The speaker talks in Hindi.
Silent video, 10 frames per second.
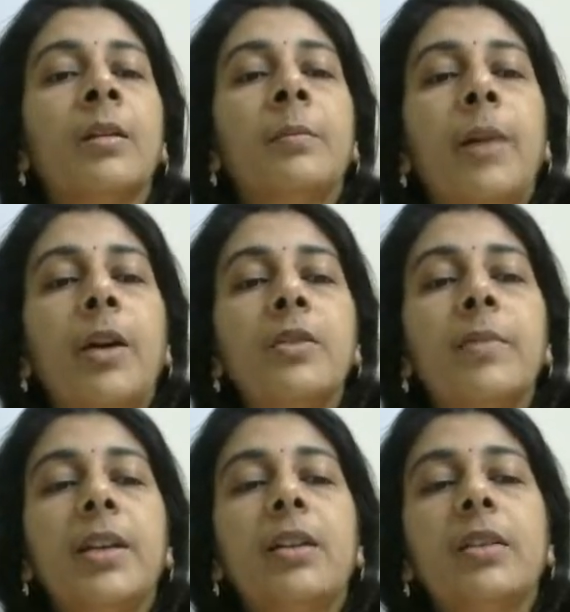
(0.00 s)
माउस
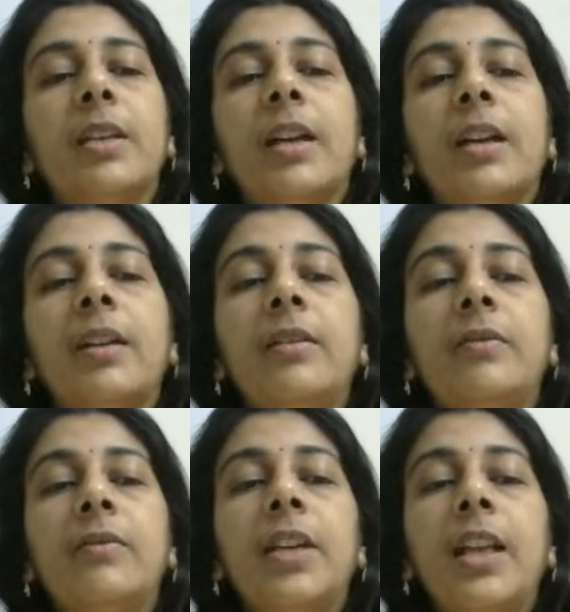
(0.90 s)
में क्या होता है
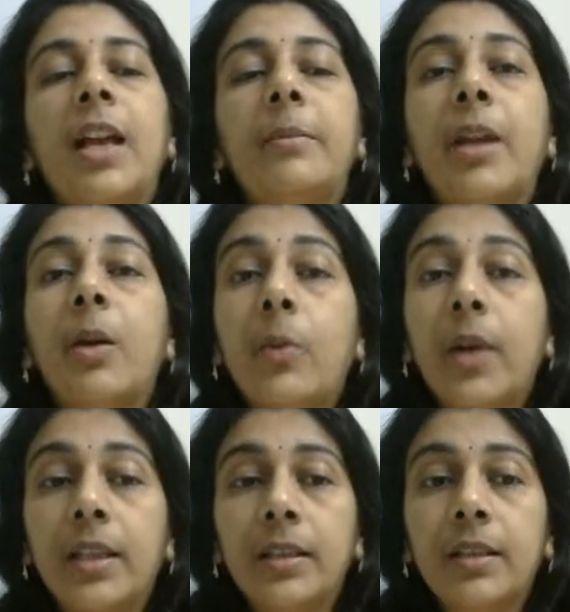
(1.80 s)
वी लैमडा
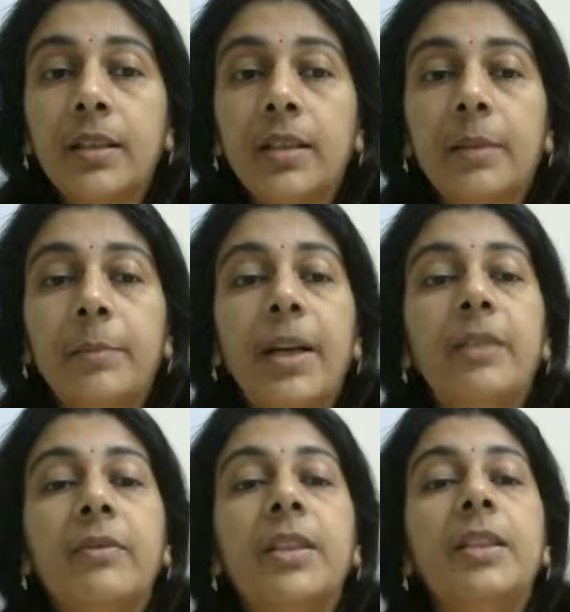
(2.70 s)
वन
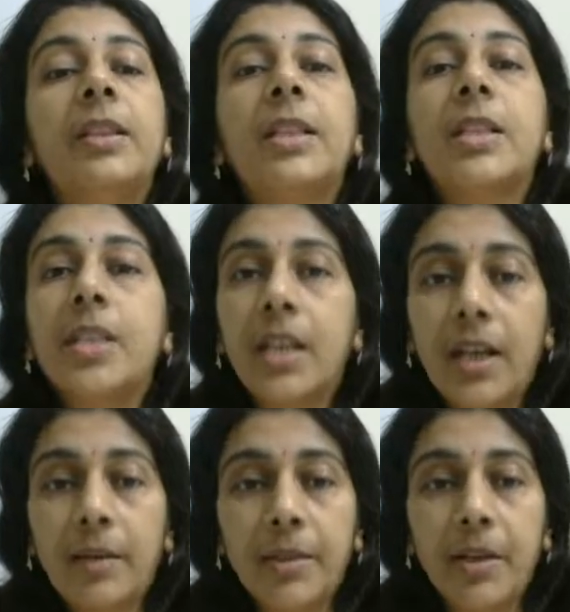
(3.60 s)
कंबाइन विथ जे
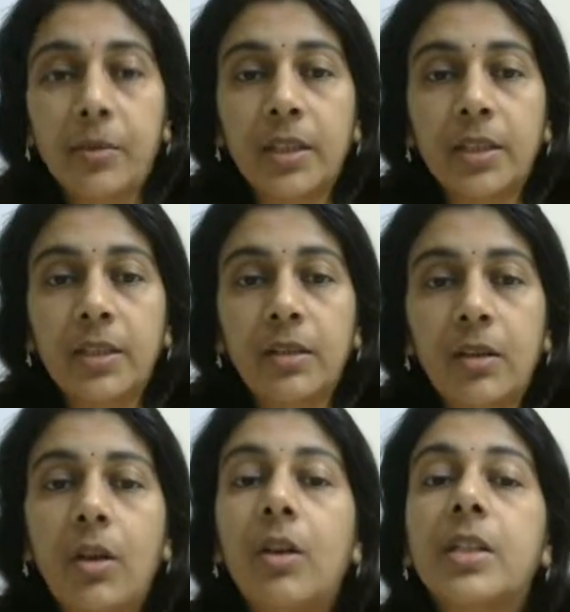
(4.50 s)
लैमडा वन
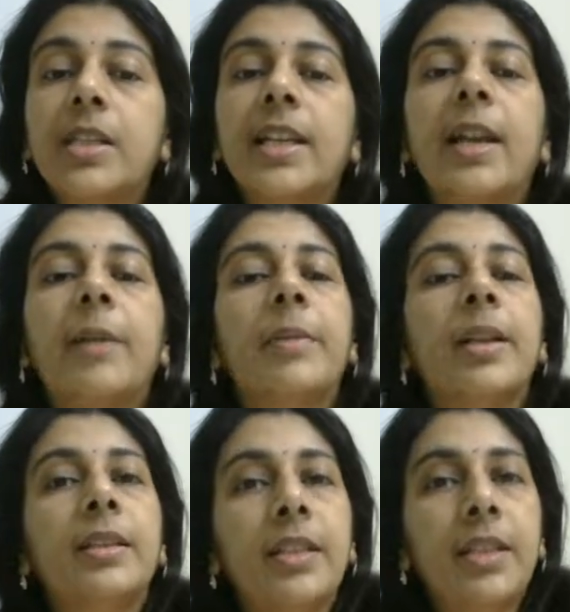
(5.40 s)
और जे लैमडा
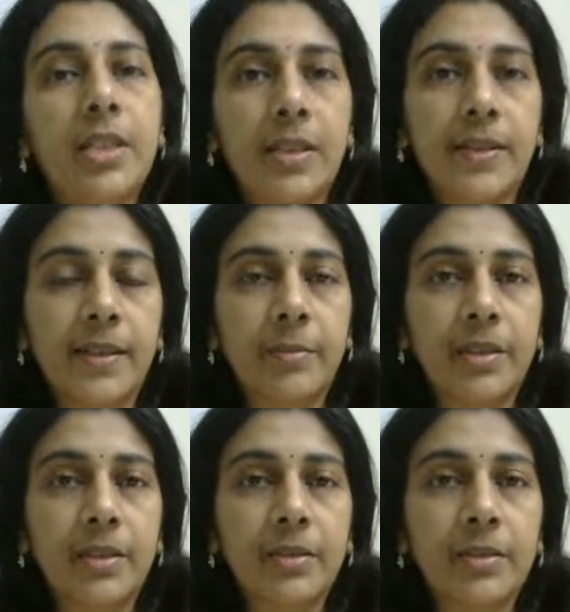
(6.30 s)
थ्री जीन
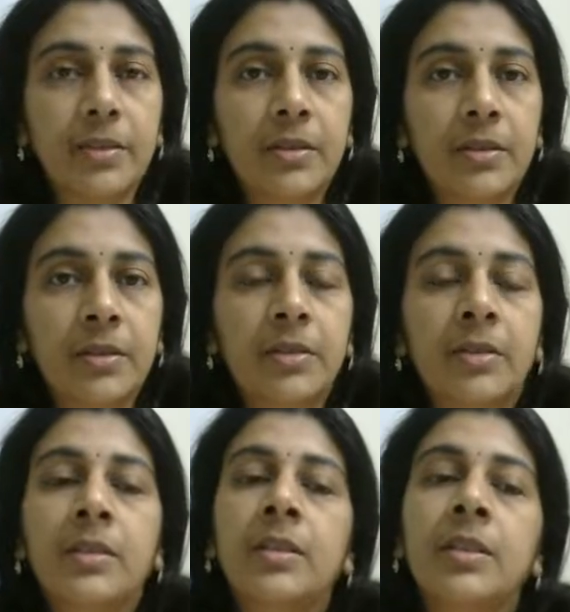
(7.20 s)

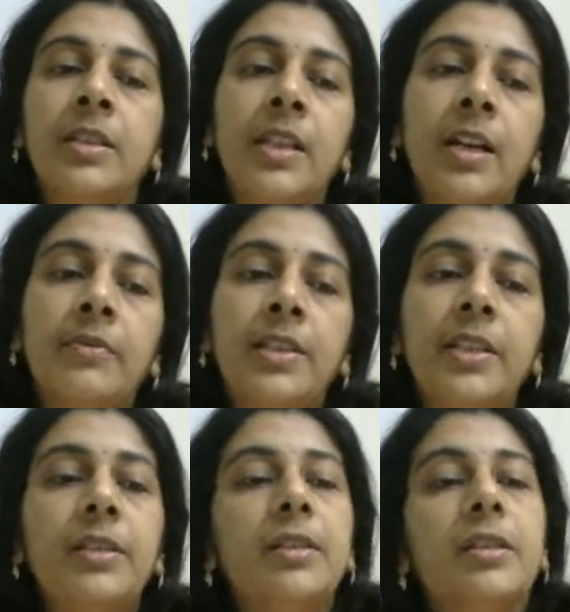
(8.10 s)
सेगमेंट या
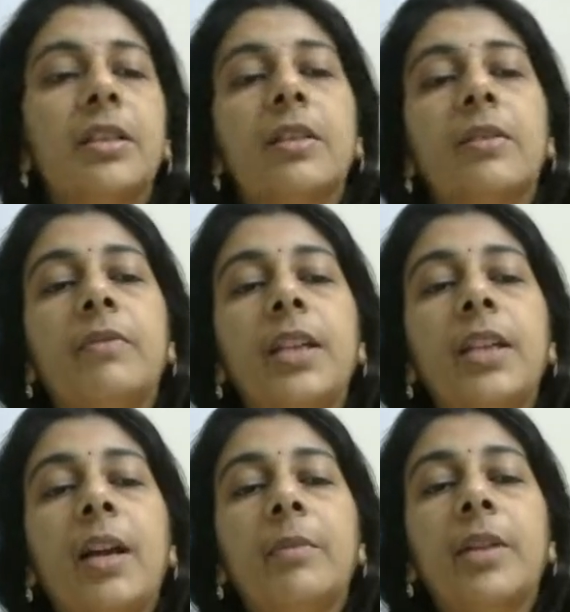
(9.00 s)
फिर वी
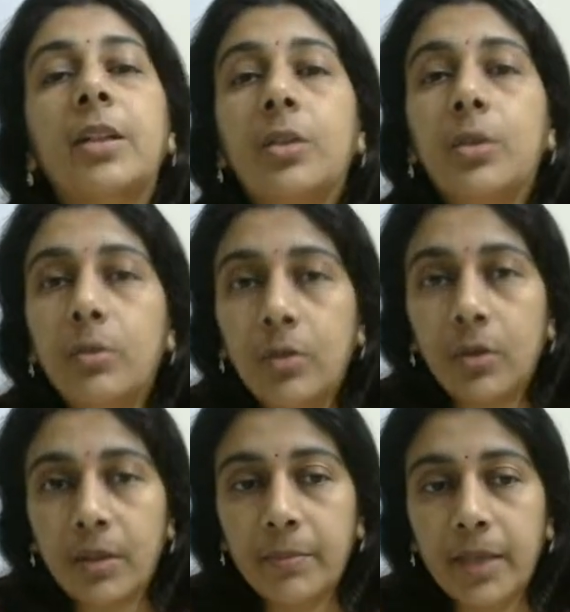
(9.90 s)
लैमडा टू को
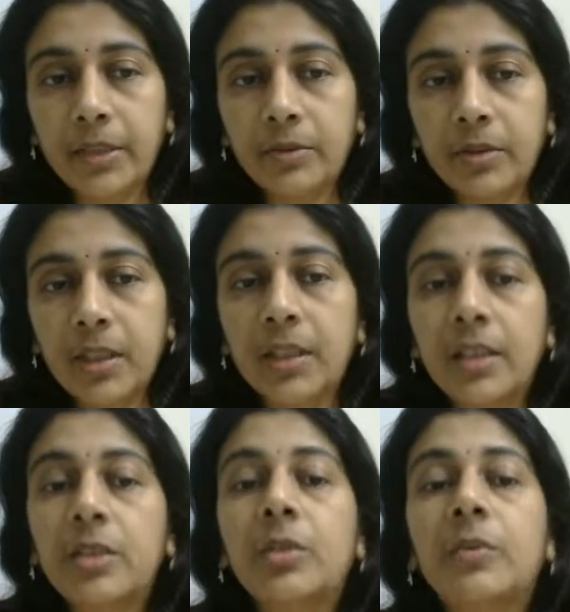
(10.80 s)
कंबाइन होना है
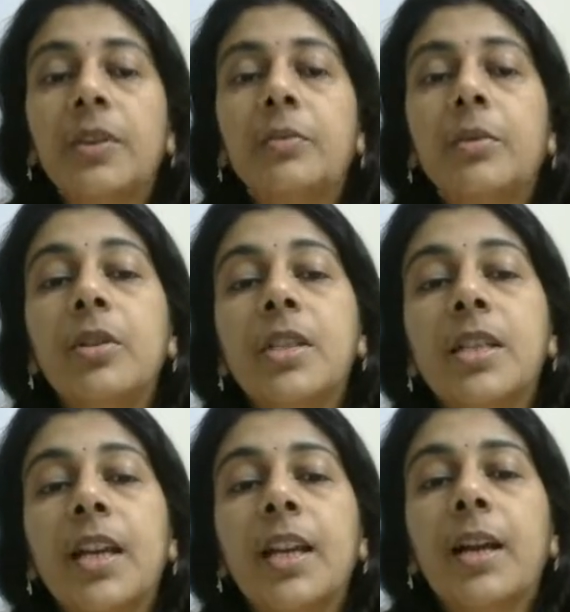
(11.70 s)
तो फिर वो
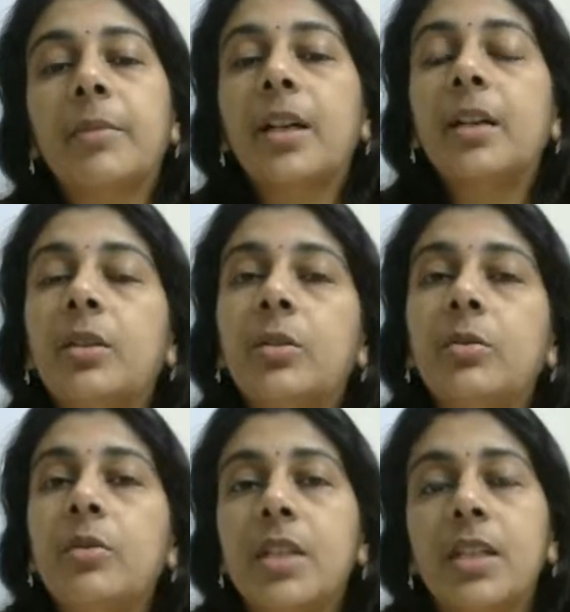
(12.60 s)
जे लैमडा
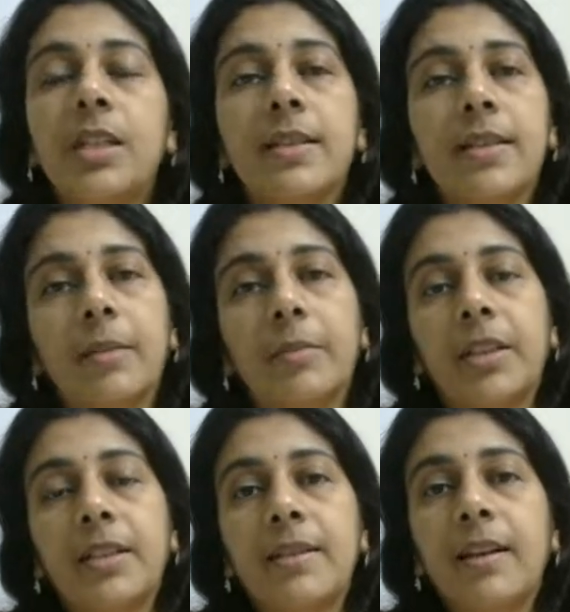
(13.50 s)
टू जी सेगमेंट
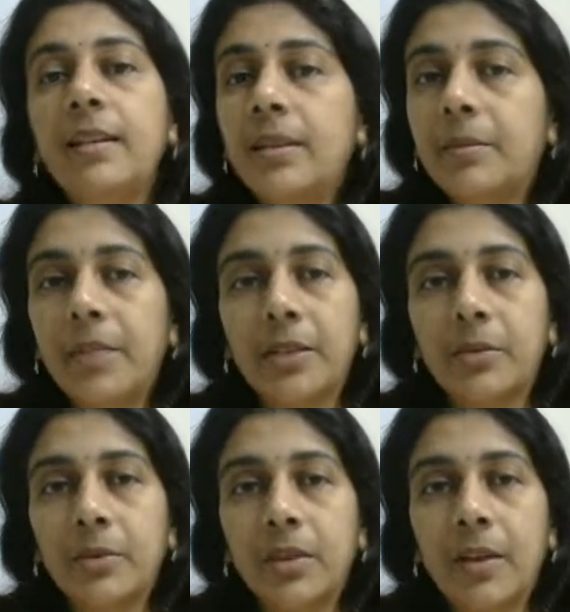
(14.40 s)
के साथ कंबाइन
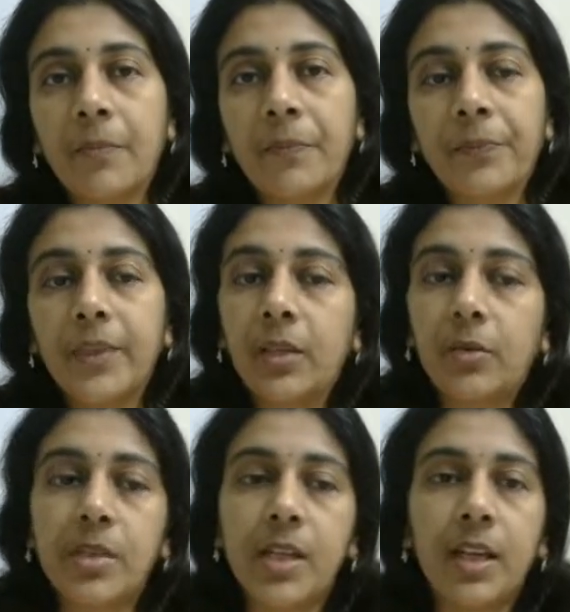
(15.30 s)
होगा ये हो
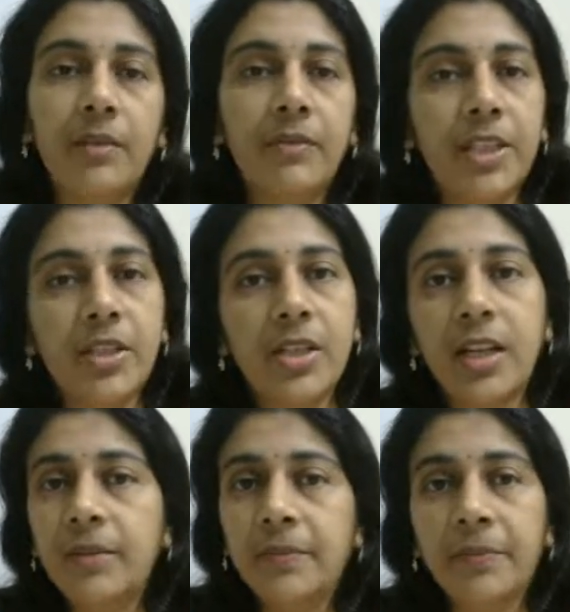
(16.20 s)
जाएगा वी जे
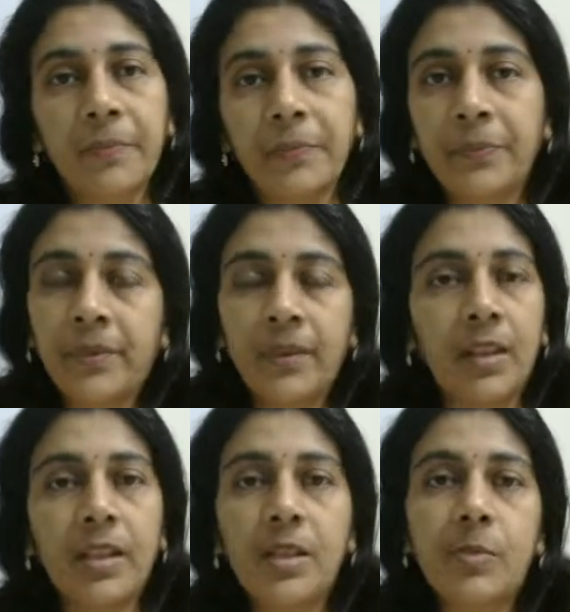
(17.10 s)

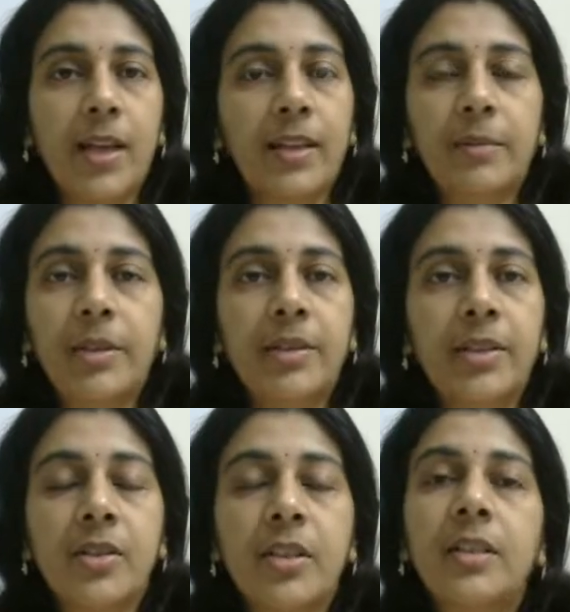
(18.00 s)
दैट इज़ वेरिएबल
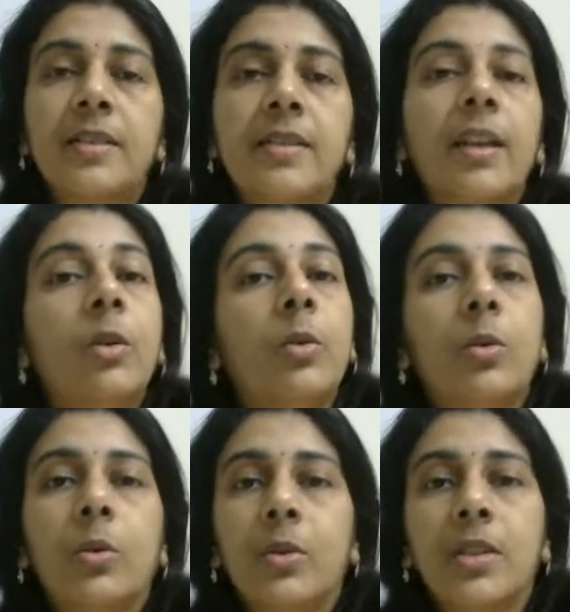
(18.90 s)
रीजन इससे
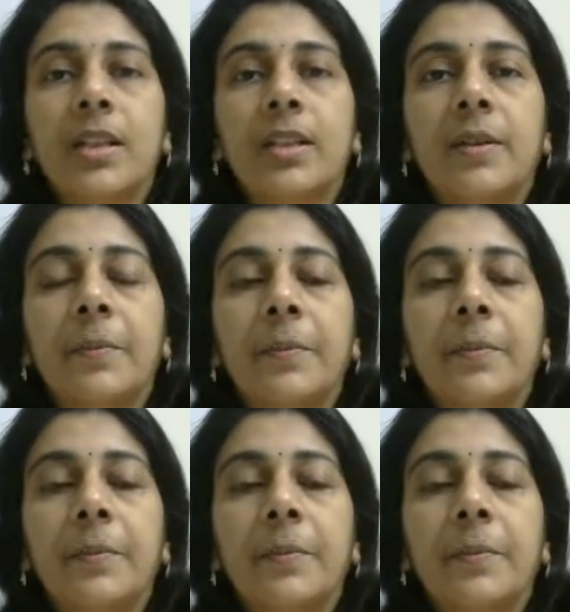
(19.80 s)
कोड हो जाएगा